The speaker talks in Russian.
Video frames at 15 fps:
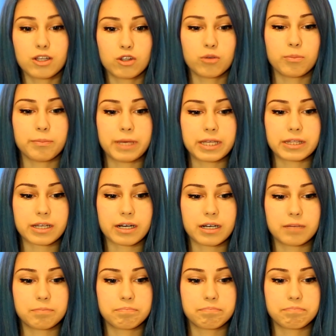ну,
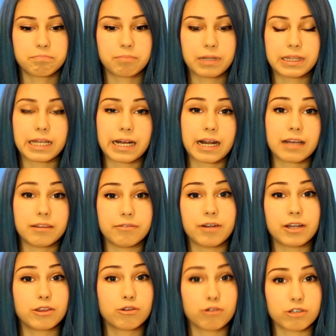метра
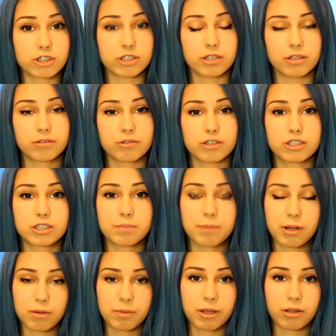полтора-два точно. То есть
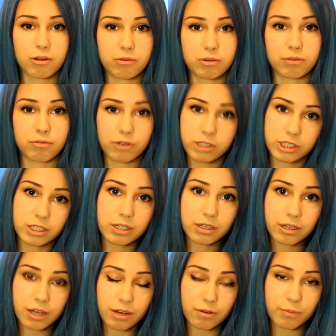теперь у меня новый фотик,
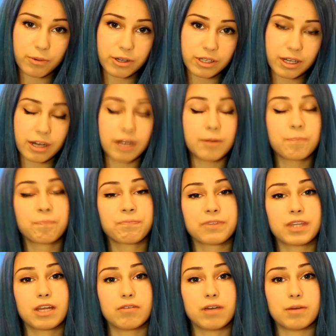как вы поняли
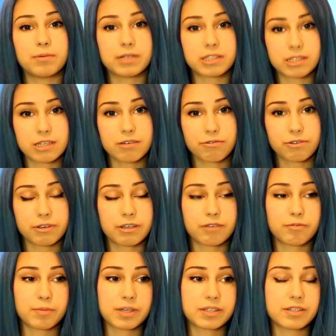новый объектив и
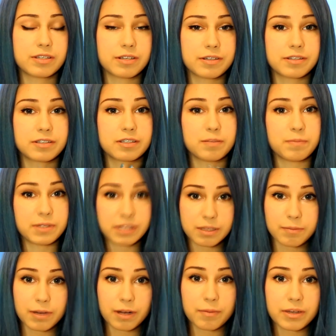вместо 35
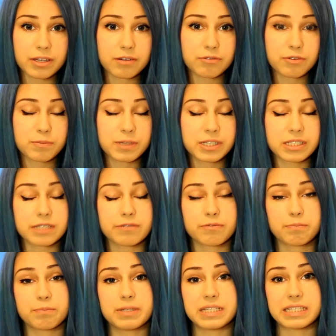мм объектив
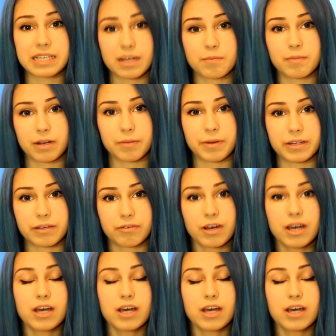50 мм.